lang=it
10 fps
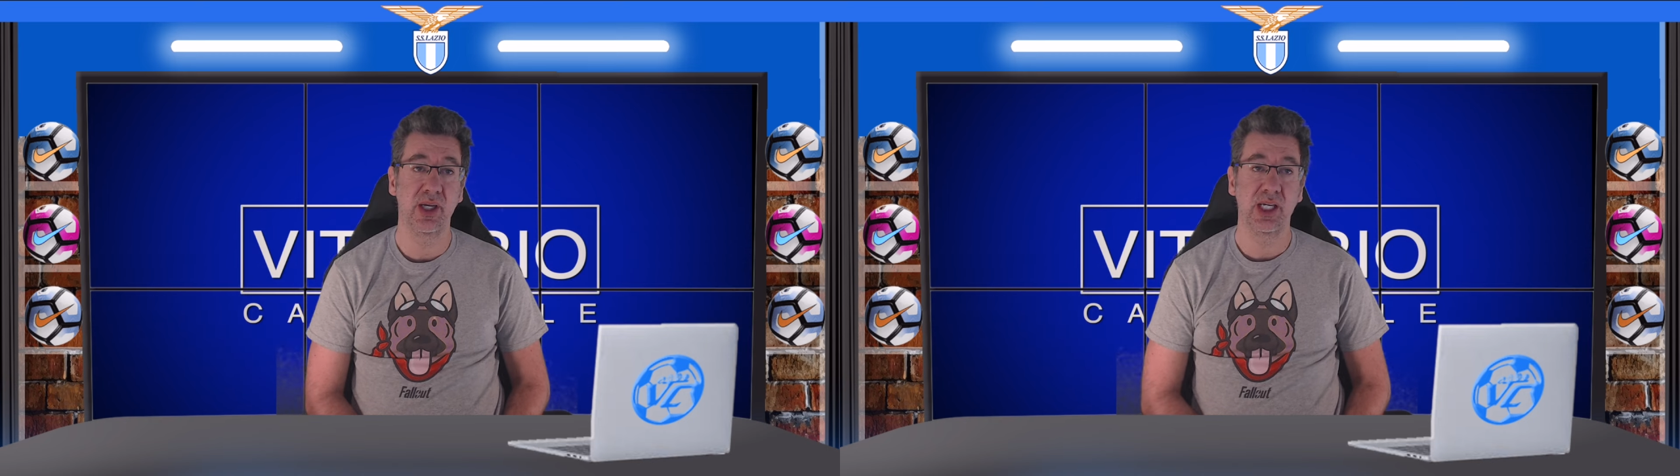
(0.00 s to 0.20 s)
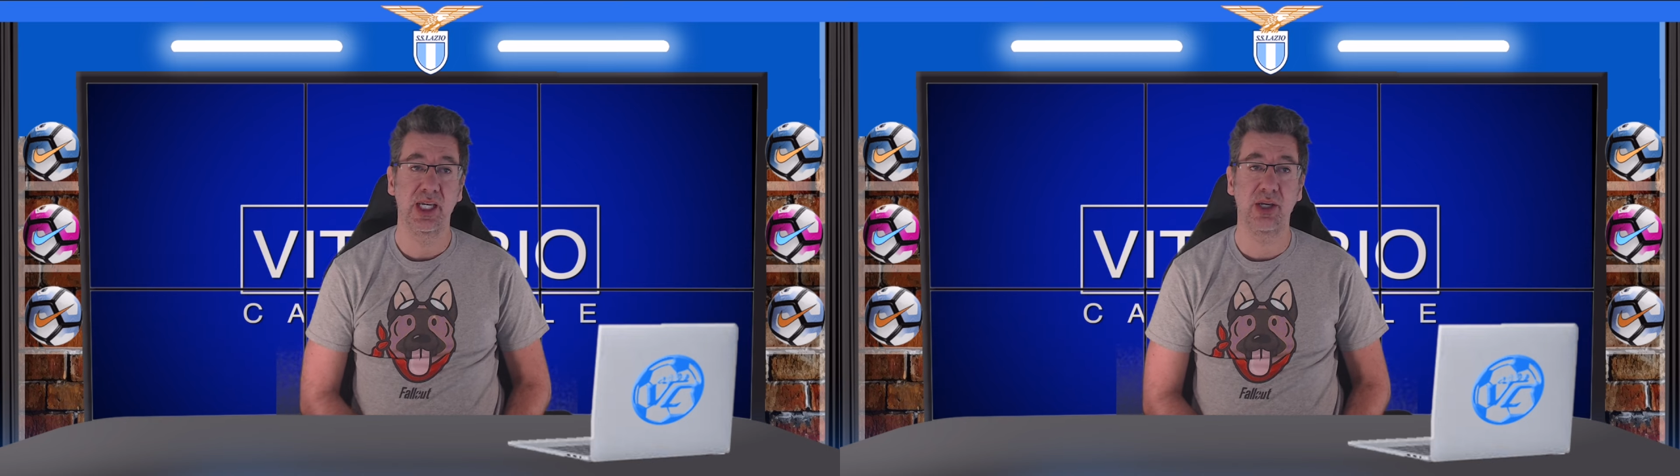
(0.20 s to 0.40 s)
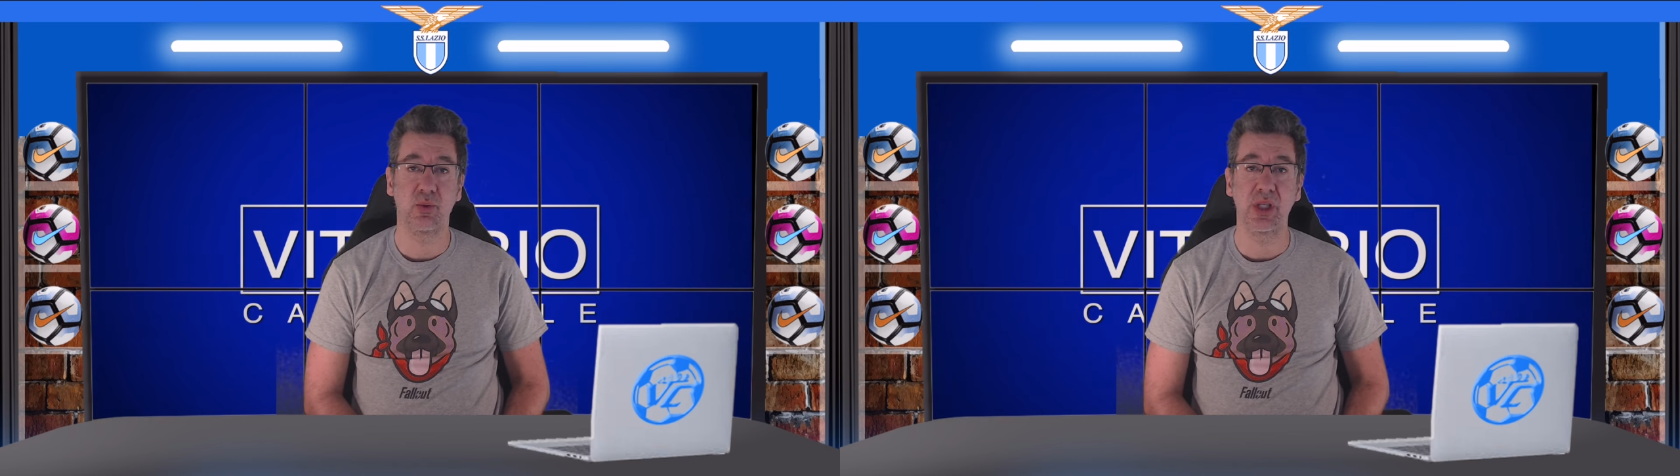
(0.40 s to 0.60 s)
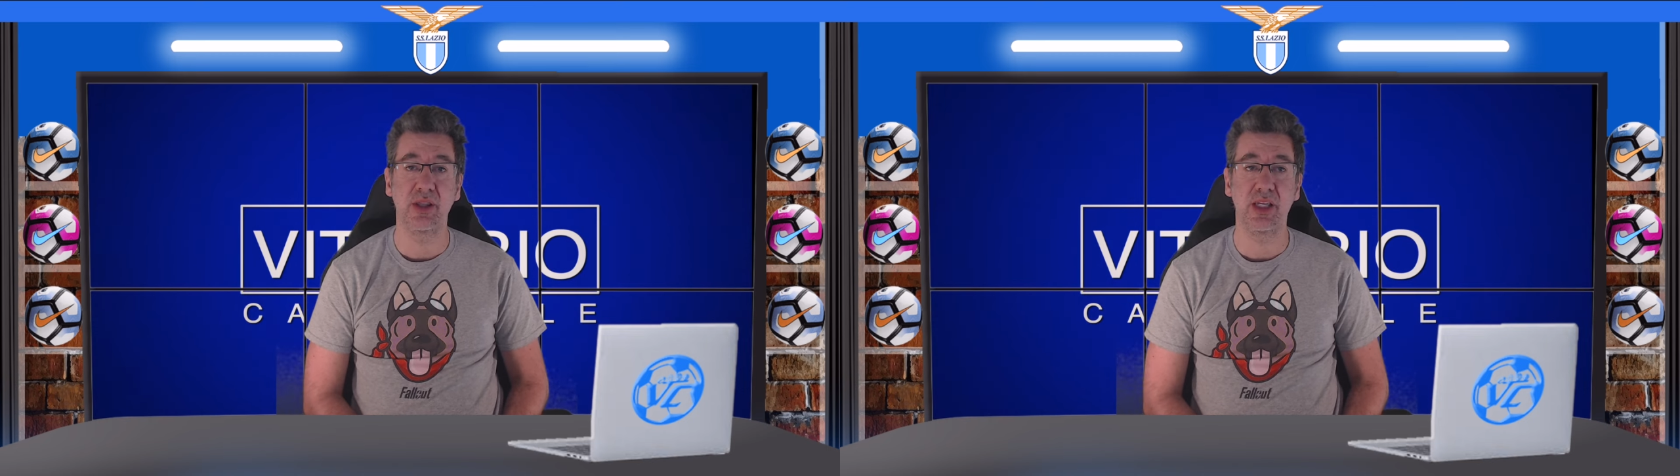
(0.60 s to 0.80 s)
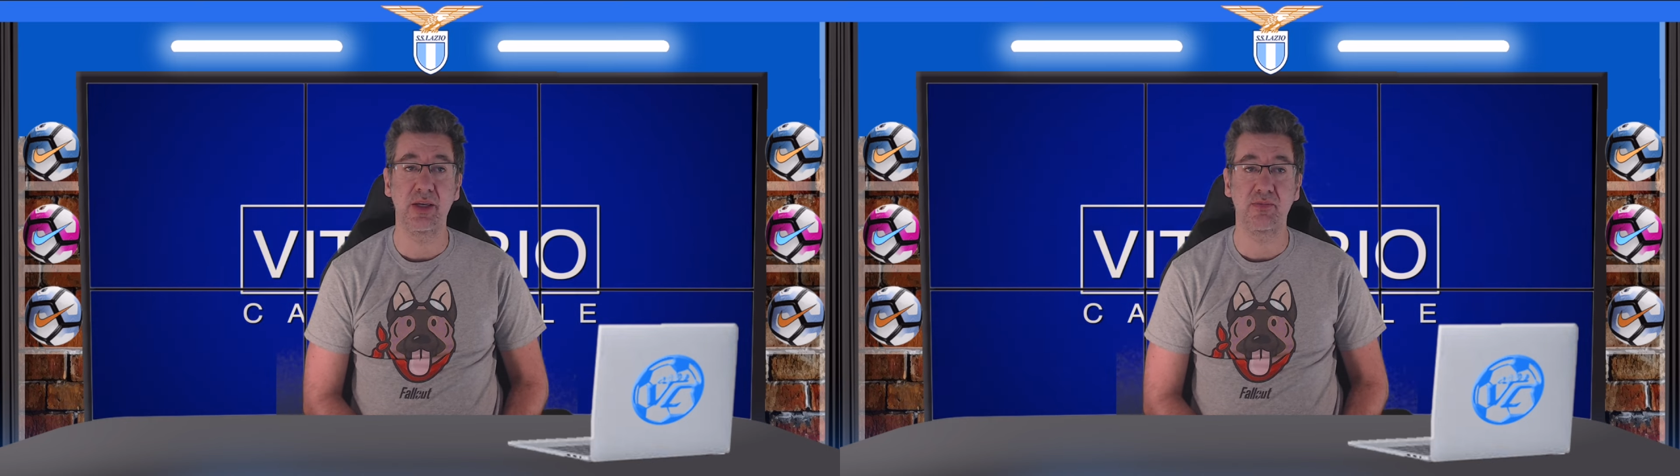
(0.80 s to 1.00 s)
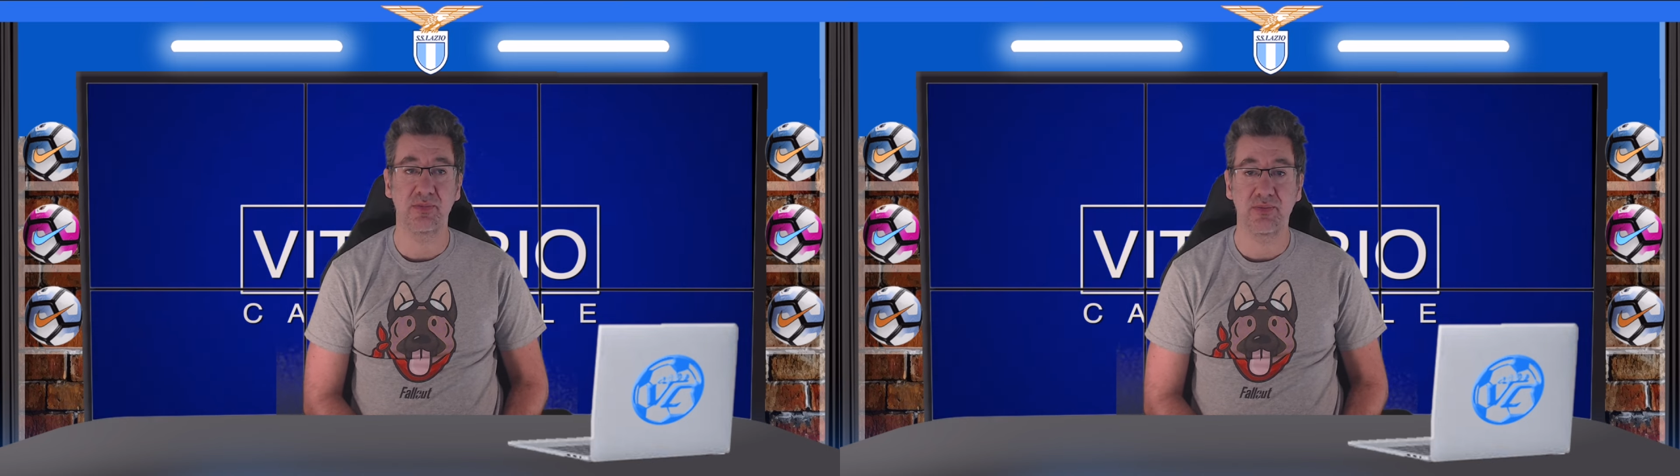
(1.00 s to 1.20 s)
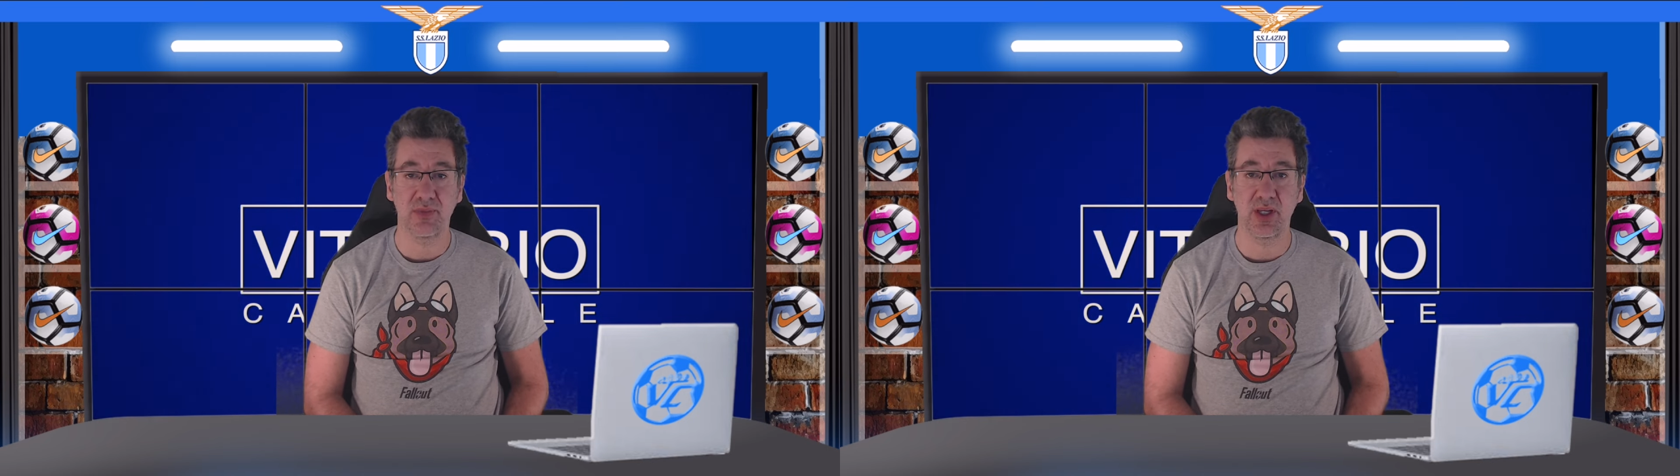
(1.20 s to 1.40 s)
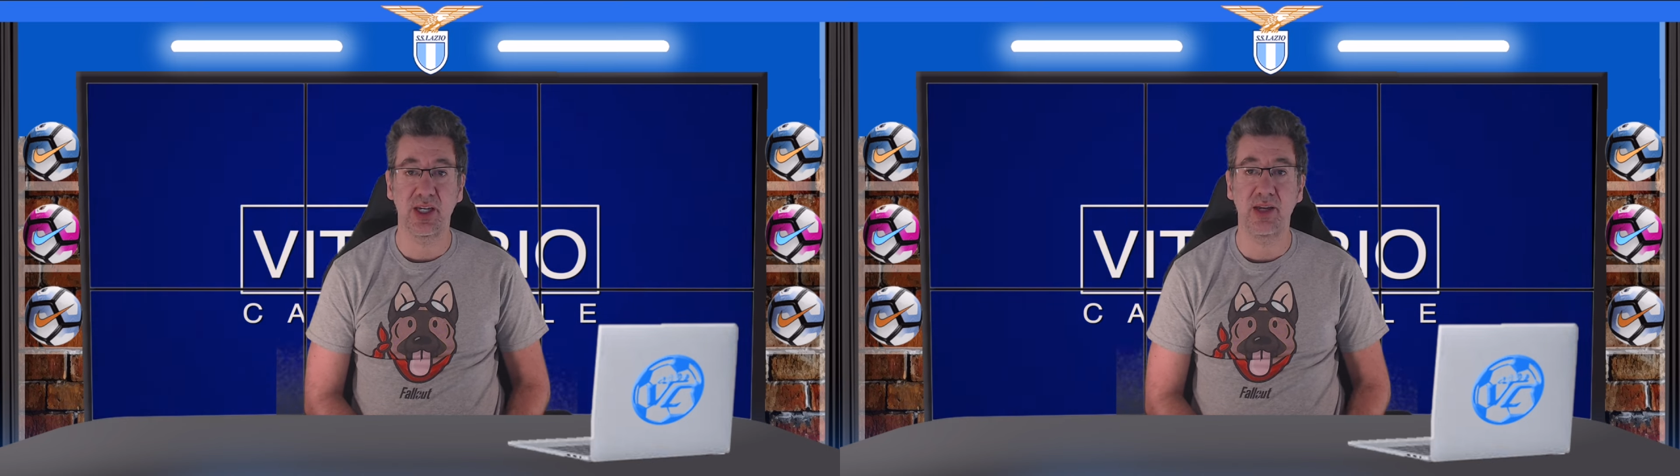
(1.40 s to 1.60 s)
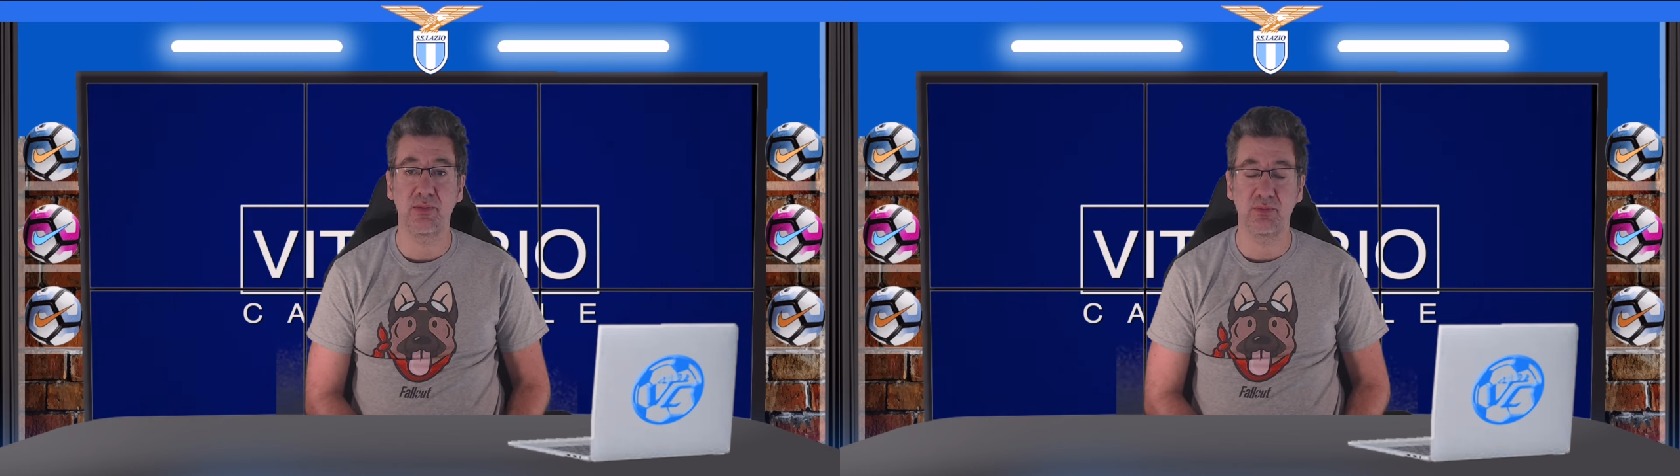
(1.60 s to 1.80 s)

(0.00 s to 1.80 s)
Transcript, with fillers: e quindi eh,